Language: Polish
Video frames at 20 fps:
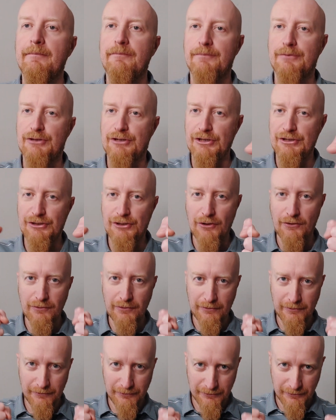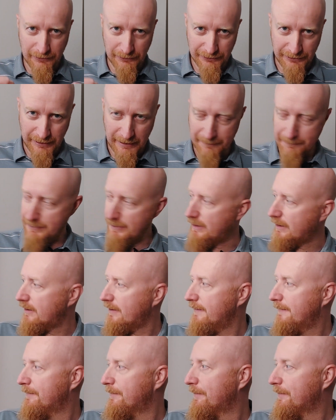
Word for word: przyciągnąć do siebie,